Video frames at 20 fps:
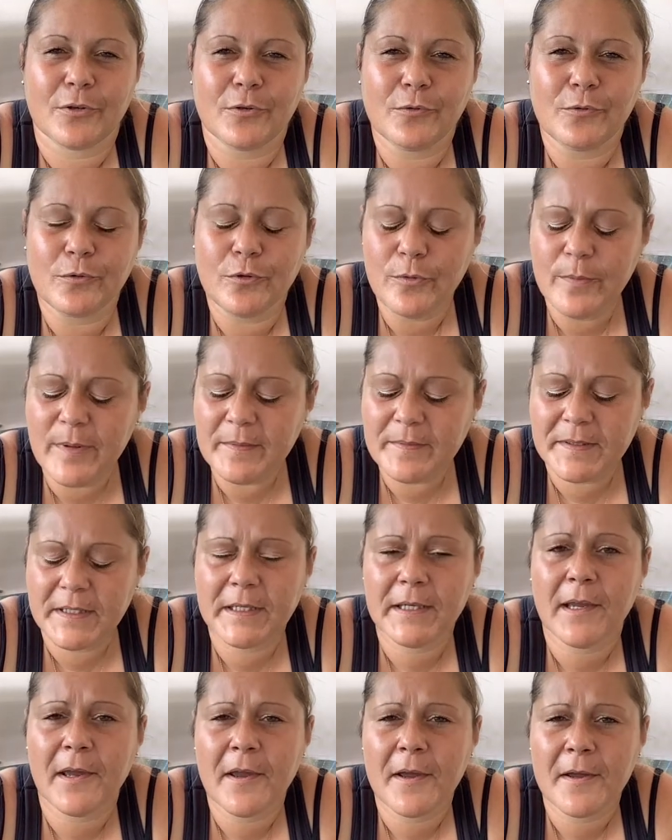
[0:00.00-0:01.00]
Coucou mes
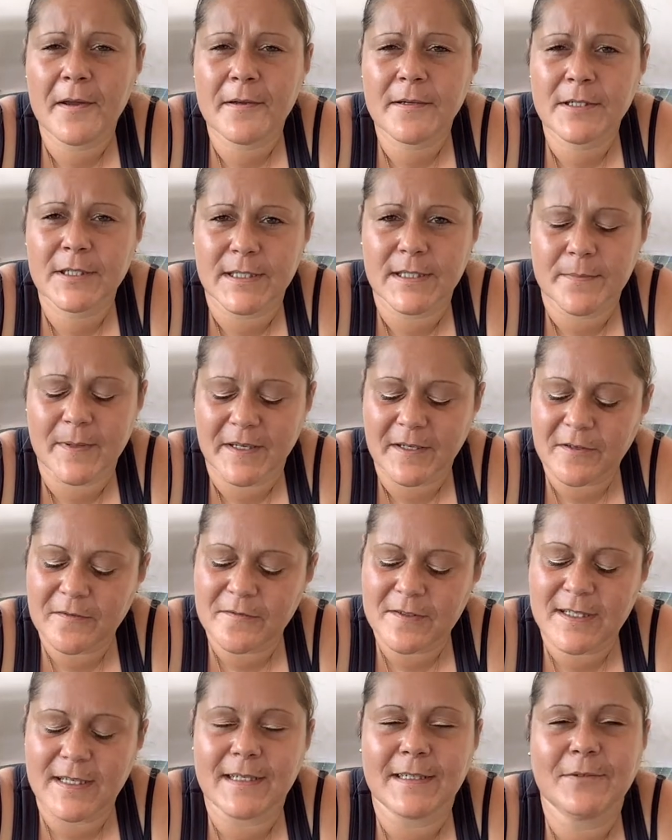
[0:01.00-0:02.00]
petits cœurs, j'espère que
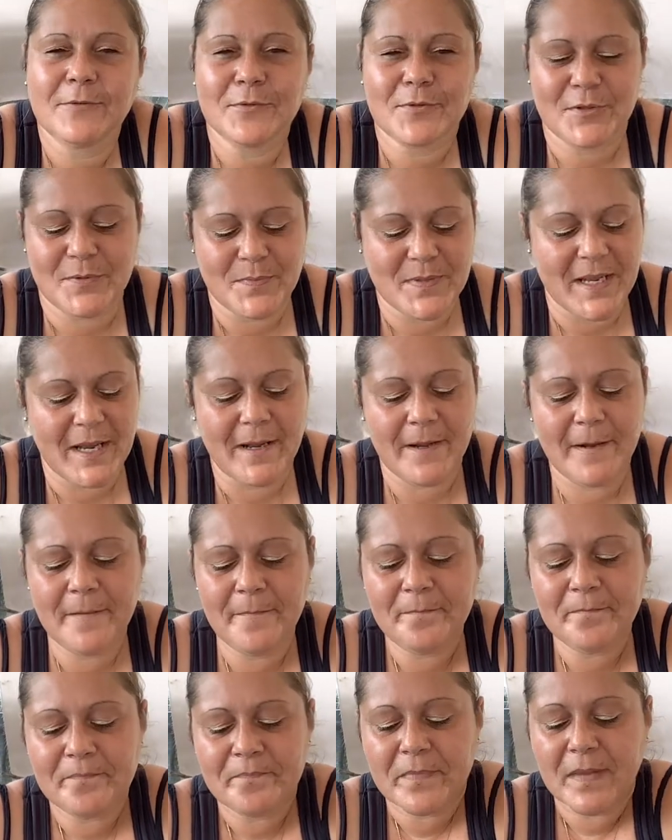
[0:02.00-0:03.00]
vous allez tous bien.
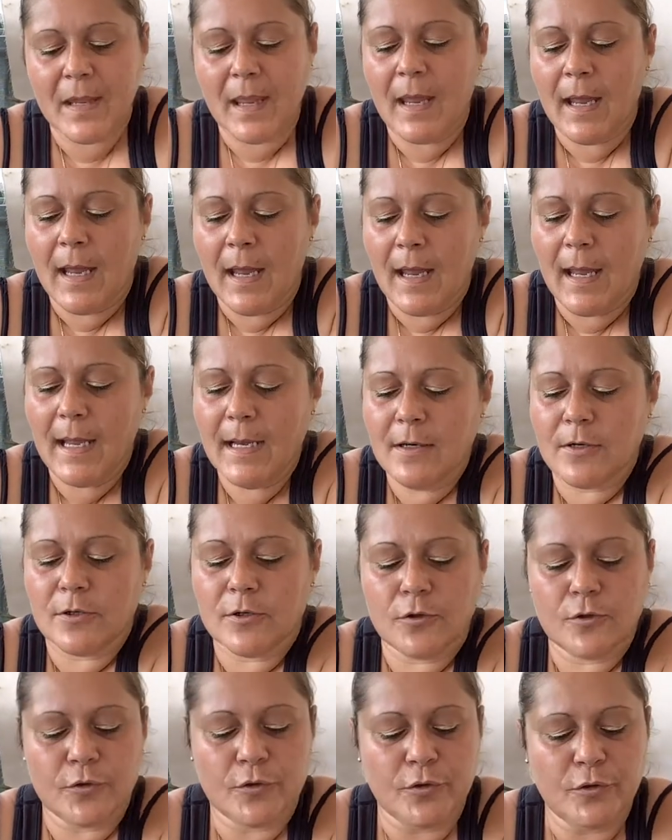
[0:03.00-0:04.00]

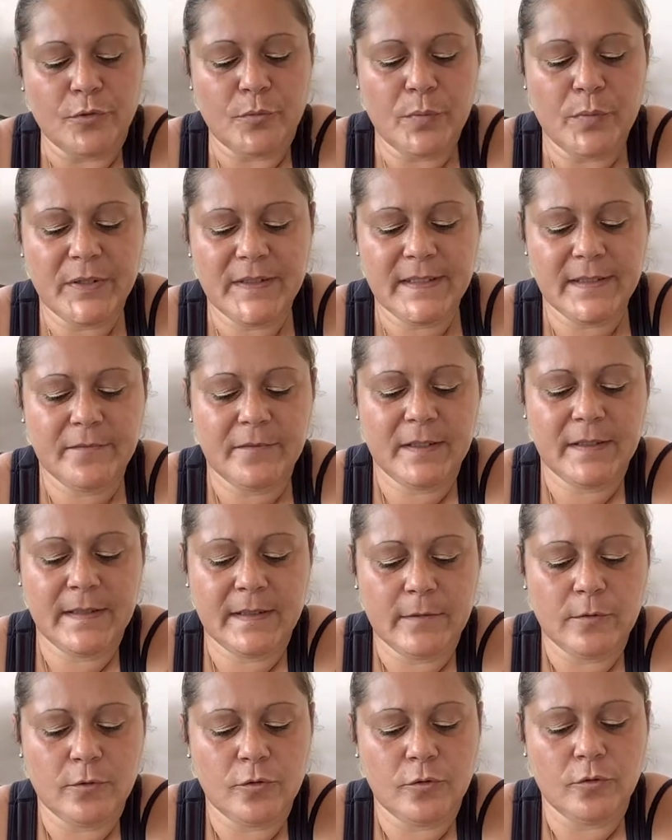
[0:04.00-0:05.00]
Alors, une petite
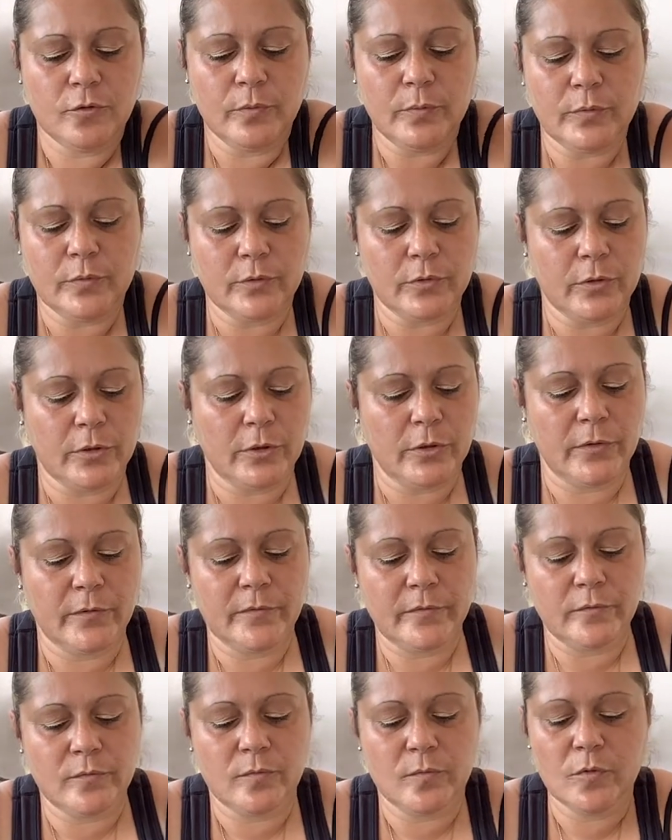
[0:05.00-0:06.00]
vidéo pour euh,
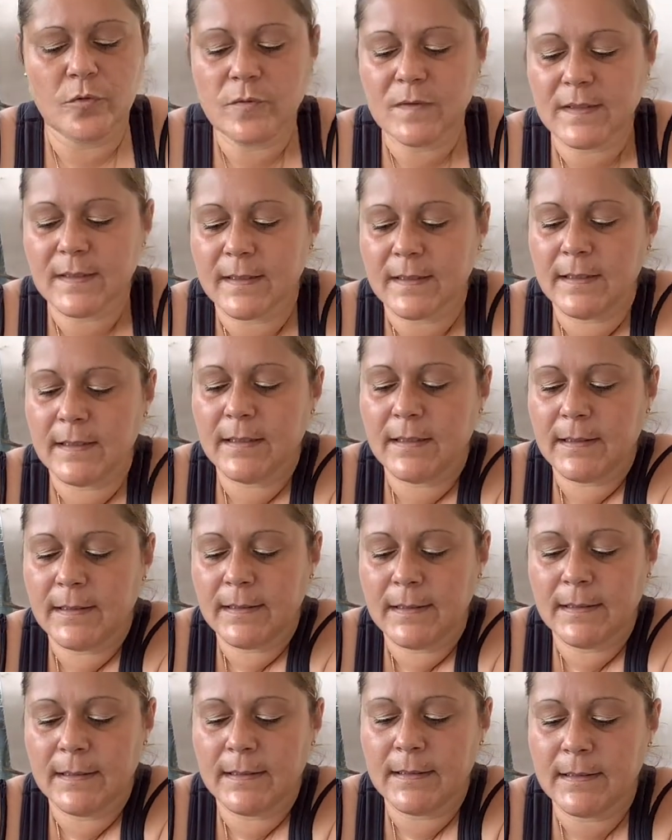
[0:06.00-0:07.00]
vous
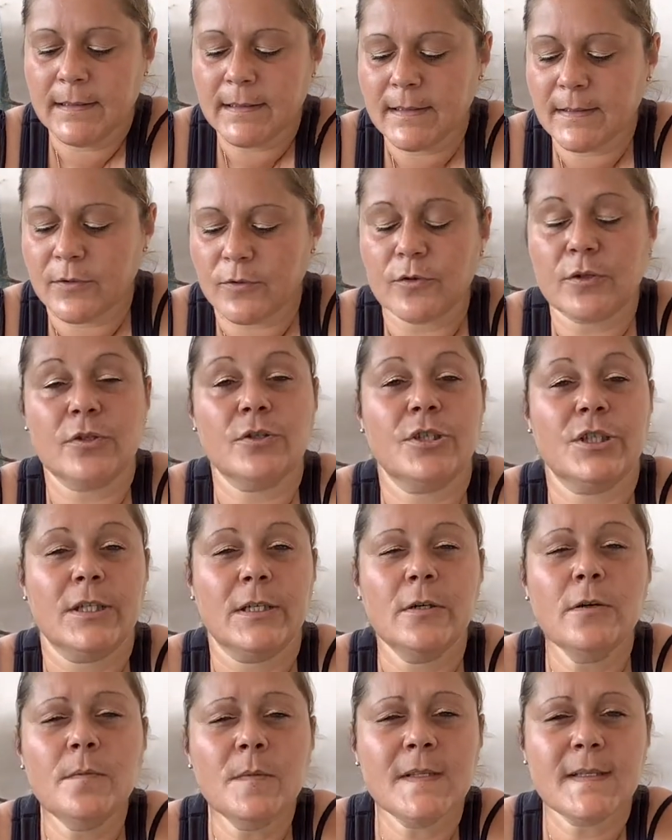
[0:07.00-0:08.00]
montrer ce que j'ai
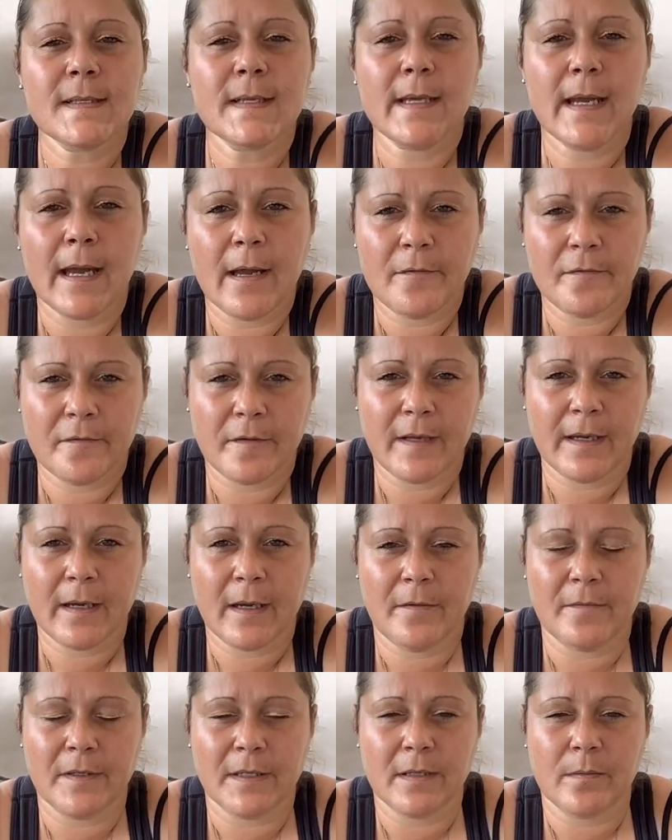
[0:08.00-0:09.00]
commencé à
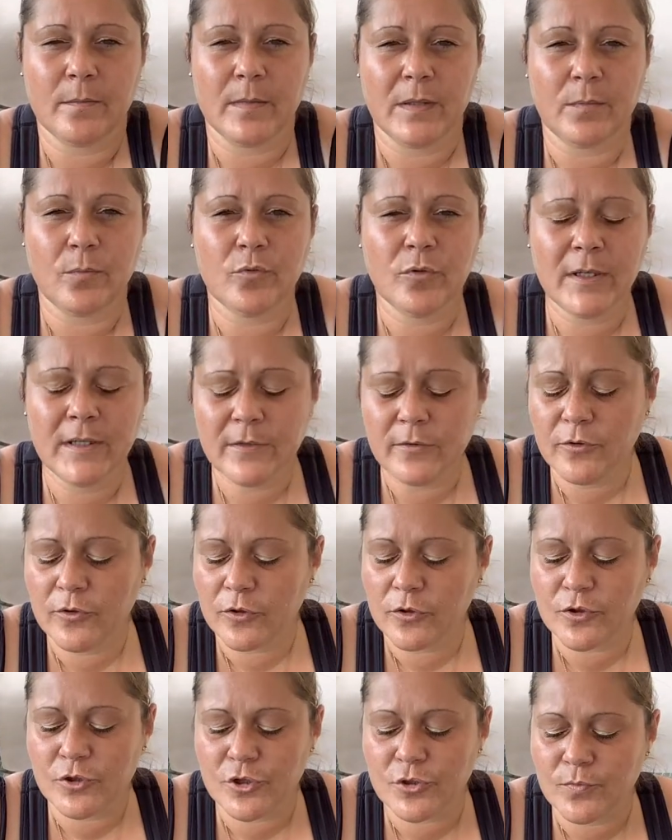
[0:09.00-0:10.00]
faire avec mes boîtes de
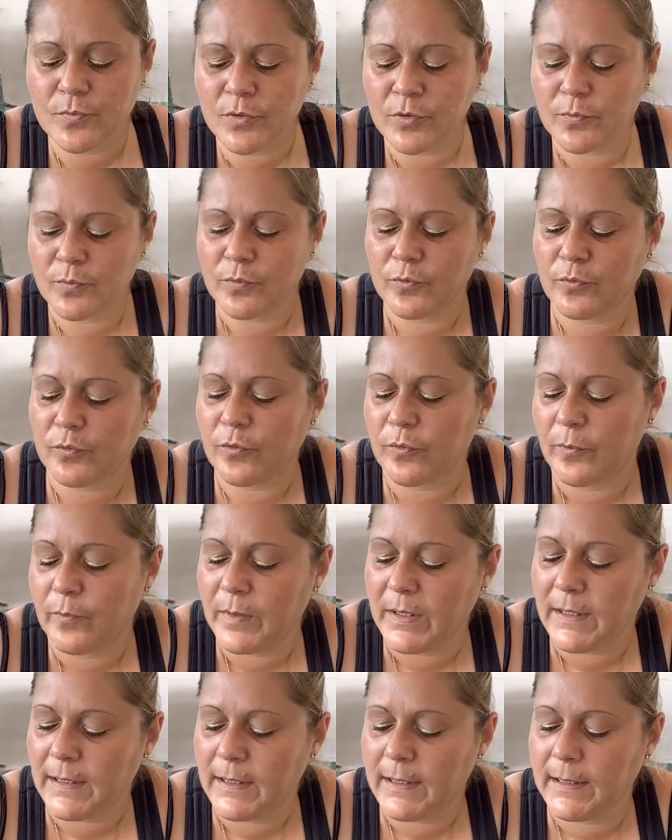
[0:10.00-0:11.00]
rangement pour
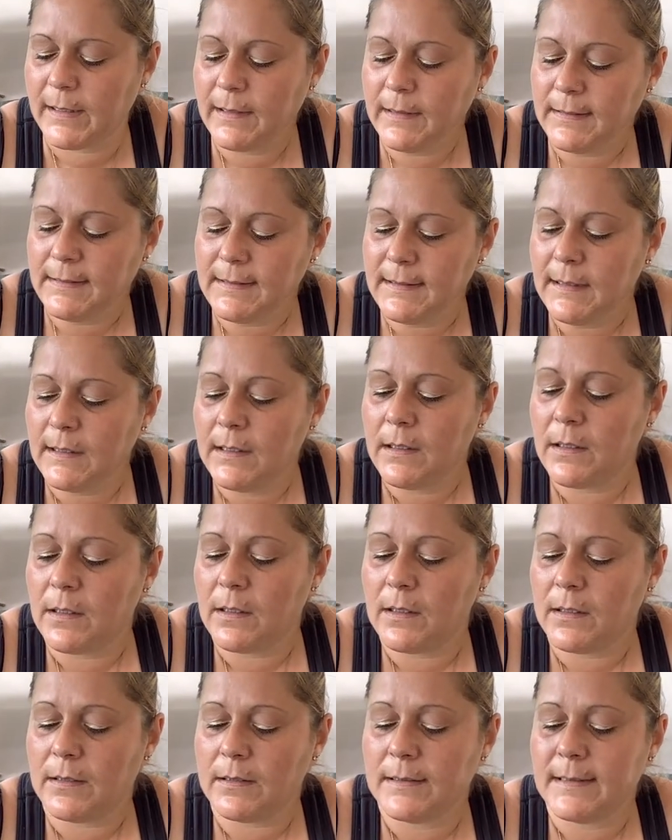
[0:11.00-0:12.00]
mes
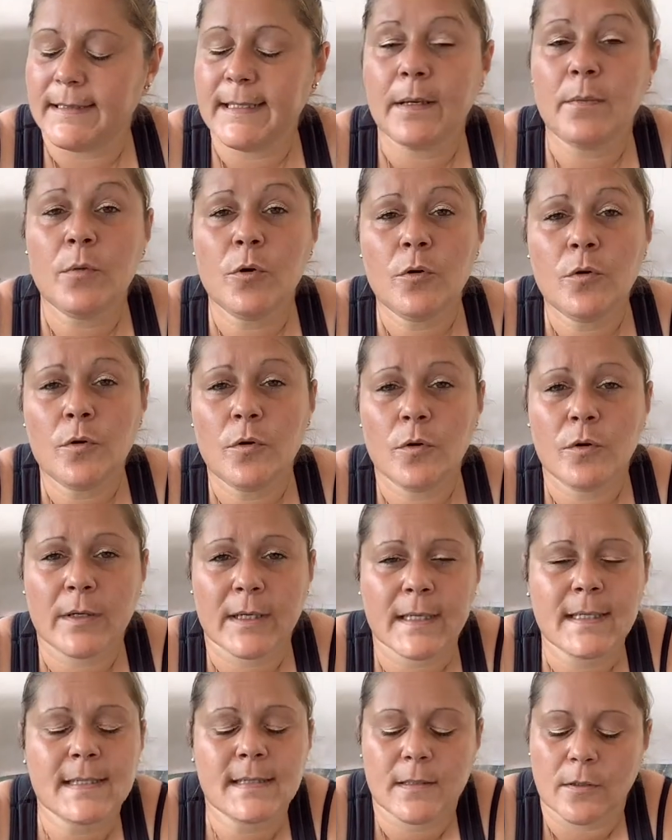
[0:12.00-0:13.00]
euh, diamants euh,
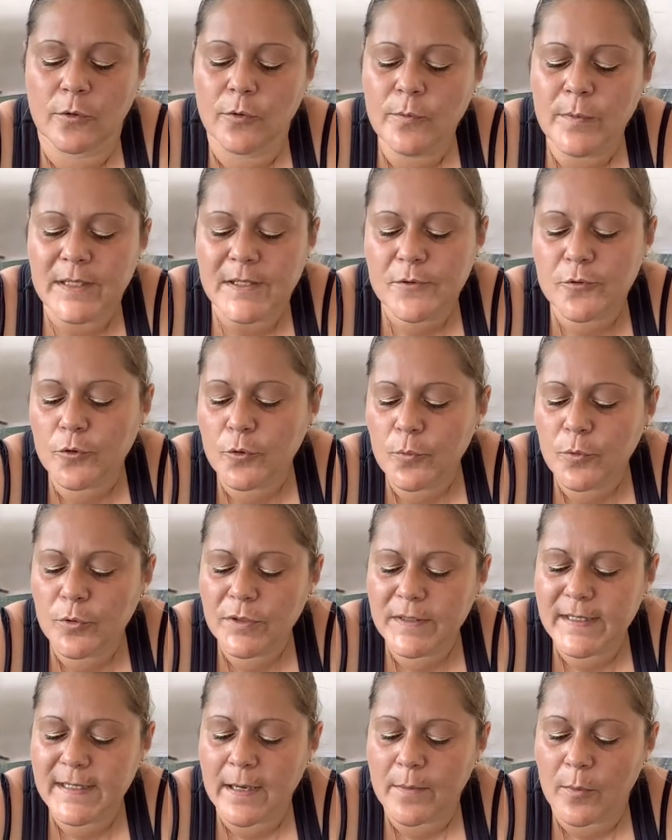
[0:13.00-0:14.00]
restants, mes surplus
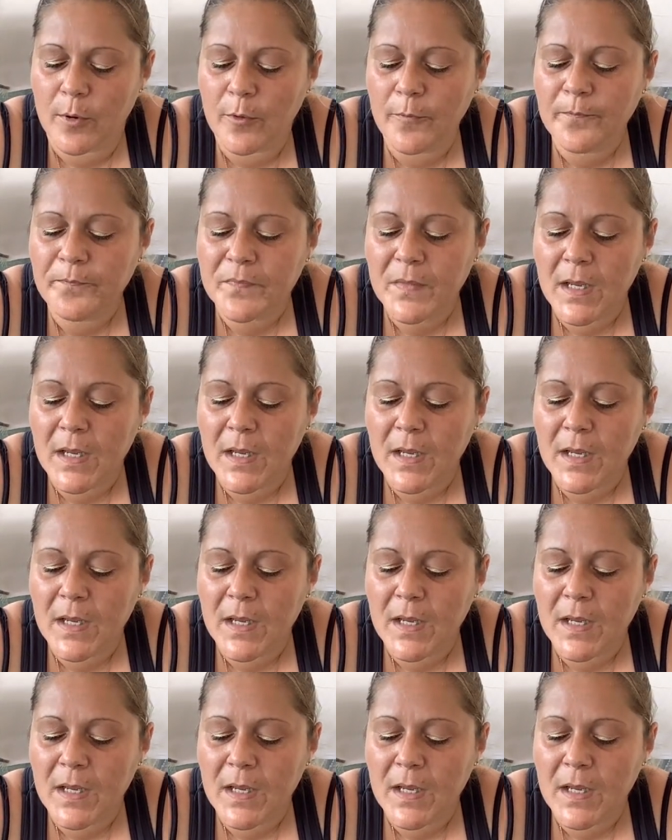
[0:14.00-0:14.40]
de diamants.